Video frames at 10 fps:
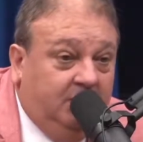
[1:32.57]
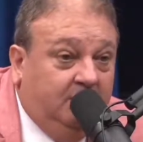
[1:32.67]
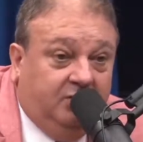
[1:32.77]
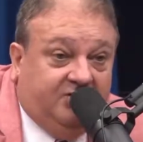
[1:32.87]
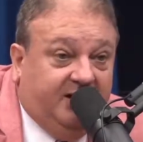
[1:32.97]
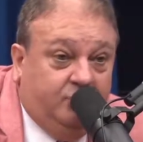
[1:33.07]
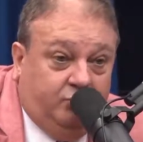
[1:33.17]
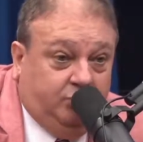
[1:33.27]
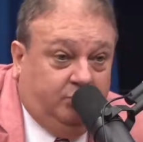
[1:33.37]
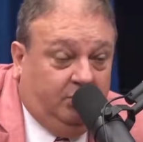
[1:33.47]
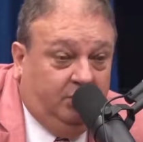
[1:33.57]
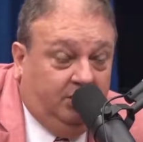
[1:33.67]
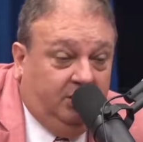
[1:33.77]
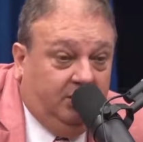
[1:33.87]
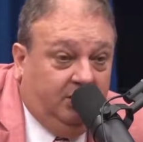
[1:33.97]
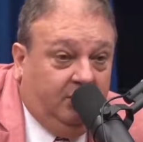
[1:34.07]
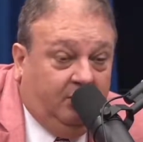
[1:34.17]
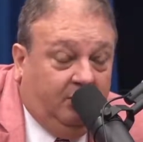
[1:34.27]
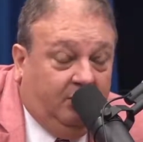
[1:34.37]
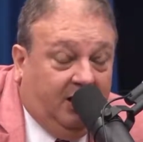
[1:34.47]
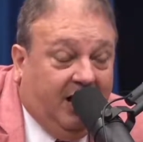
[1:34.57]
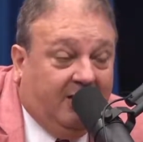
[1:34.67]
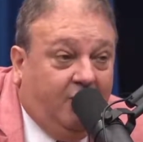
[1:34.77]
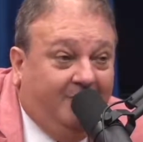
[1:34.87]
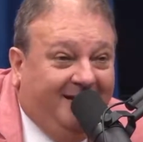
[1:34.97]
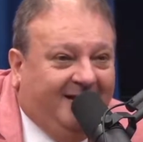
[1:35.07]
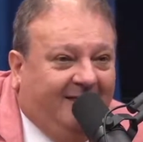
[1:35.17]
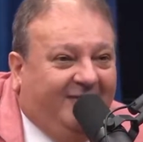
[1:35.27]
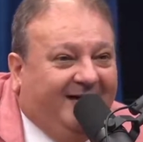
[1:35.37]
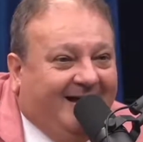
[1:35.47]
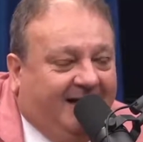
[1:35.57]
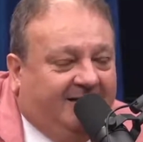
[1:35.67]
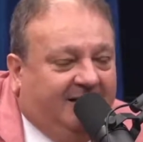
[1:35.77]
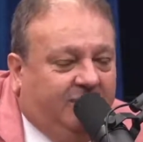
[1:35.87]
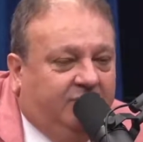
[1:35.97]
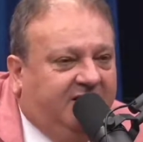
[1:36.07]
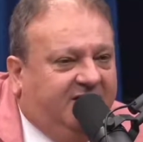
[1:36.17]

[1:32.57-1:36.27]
Pode ser muito bom. Oh, é a comida vegana é um